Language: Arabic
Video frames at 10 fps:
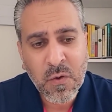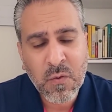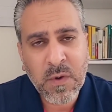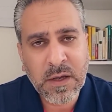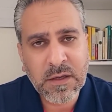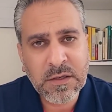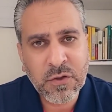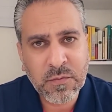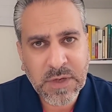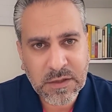
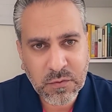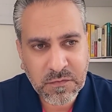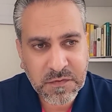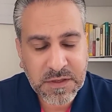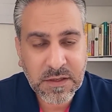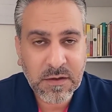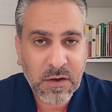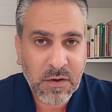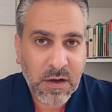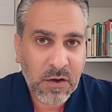واليوم نحن في
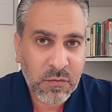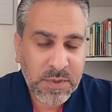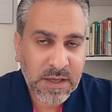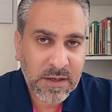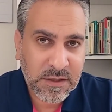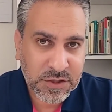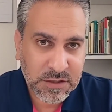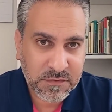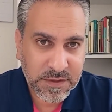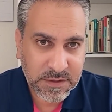أوبئة
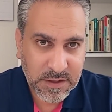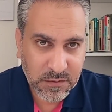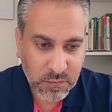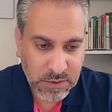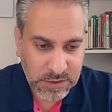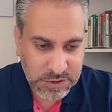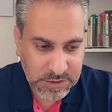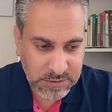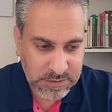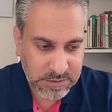أشد فتكا
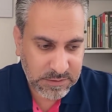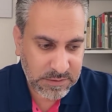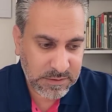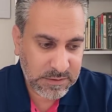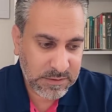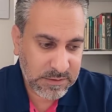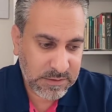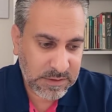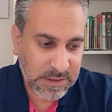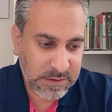وأشد
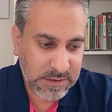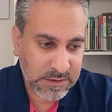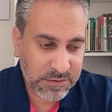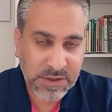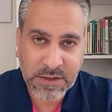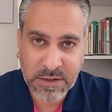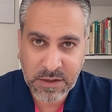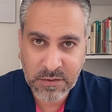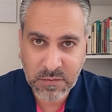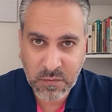يعني
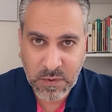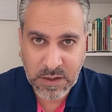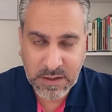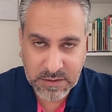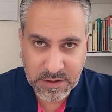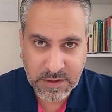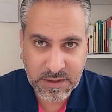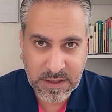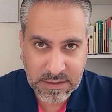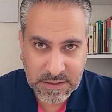ضررا
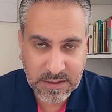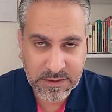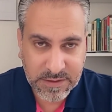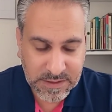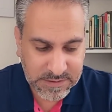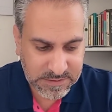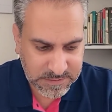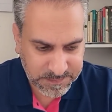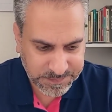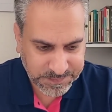وخطرا على الناس